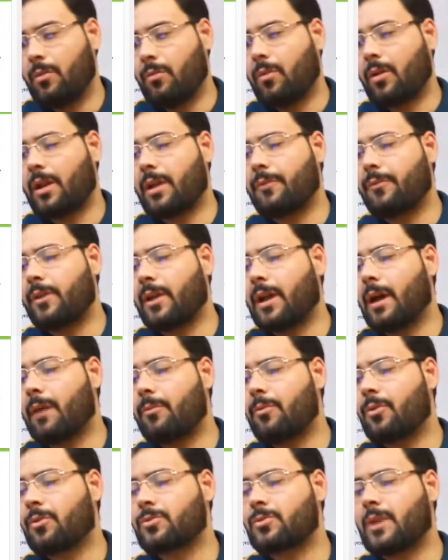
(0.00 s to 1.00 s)
वरना फिर आप
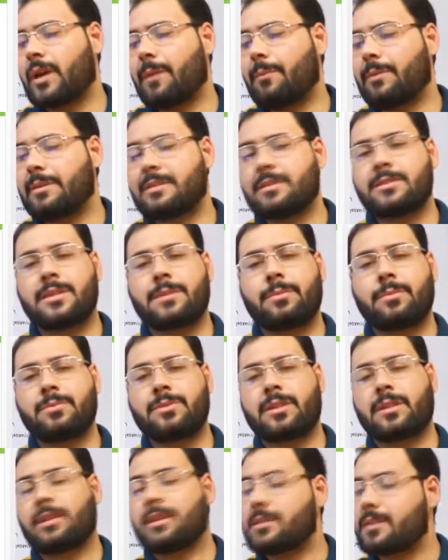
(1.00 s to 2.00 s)
लोग जो है मैसेंजर पे मुझे
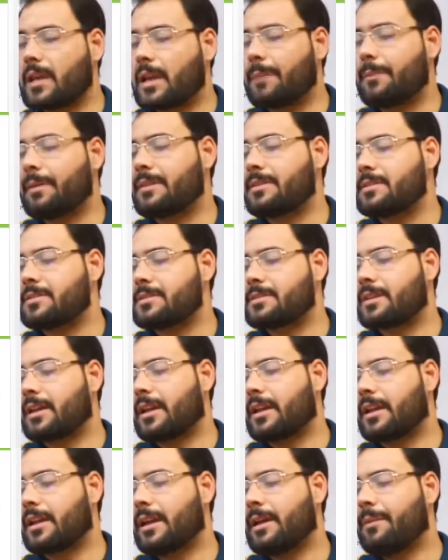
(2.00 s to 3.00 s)
इतने सारे मैसेजेस
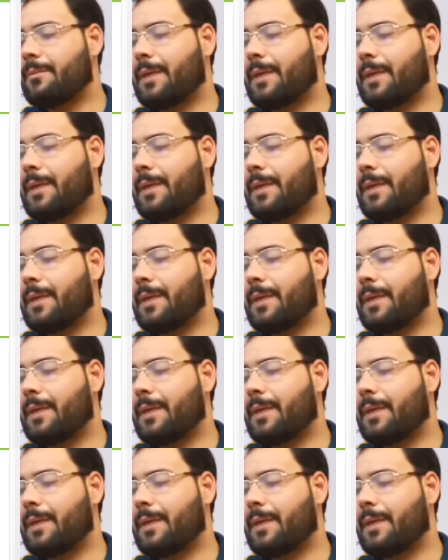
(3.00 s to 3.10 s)
करेंगे